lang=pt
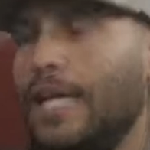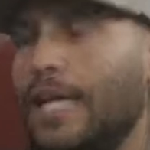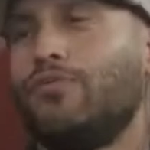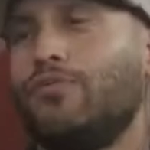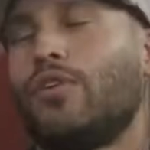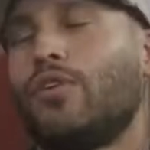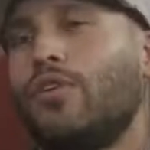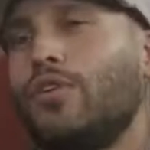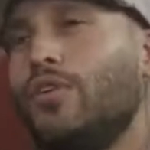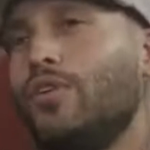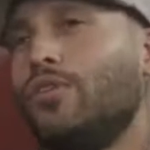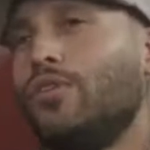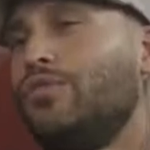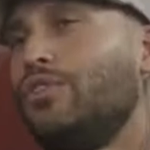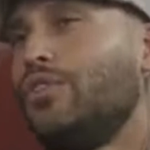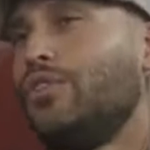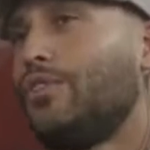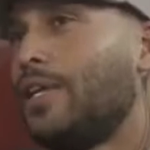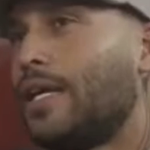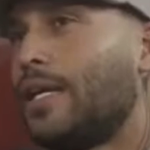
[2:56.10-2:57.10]
aí foi quando eu vi,
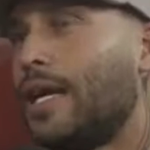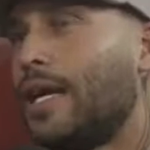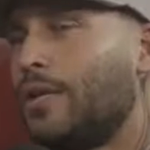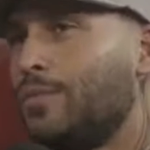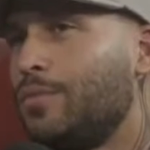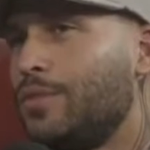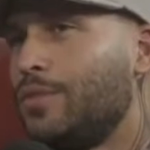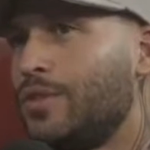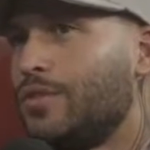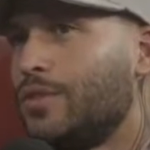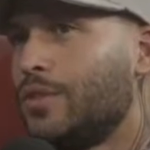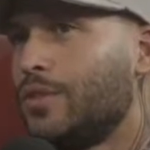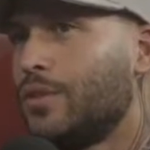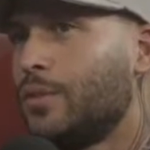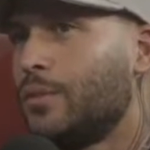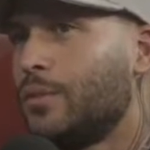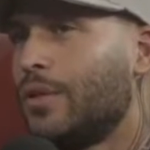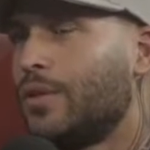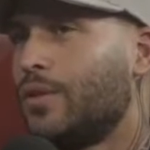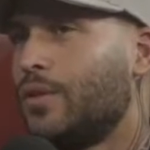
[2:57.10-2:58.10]
eu falei, cara, eu preciso fazer
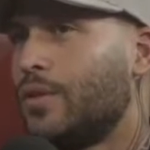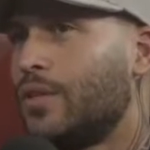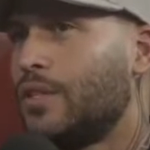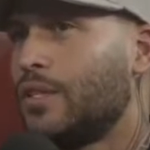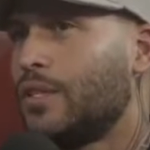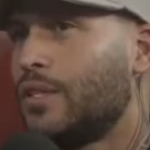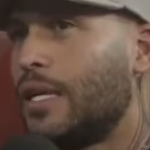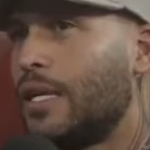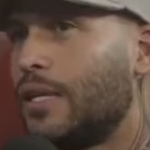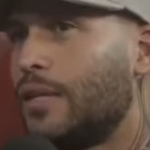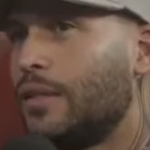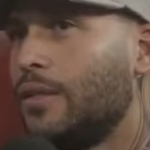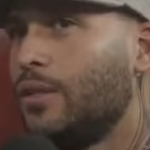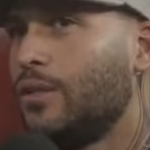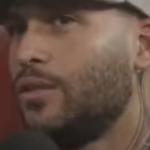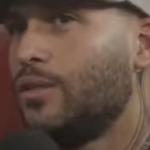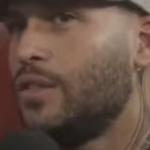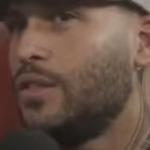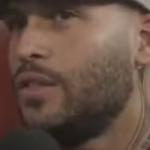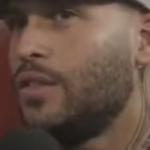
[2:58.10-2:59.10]
alguma coisa, cara.
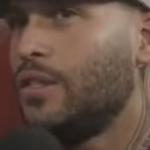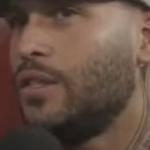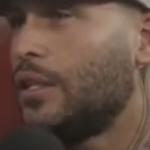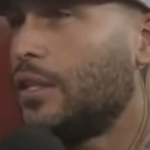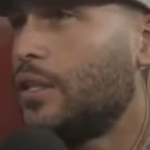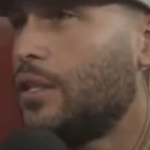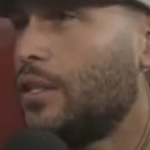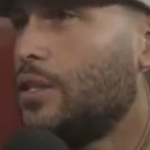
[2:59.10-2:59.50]
Deus ensina que a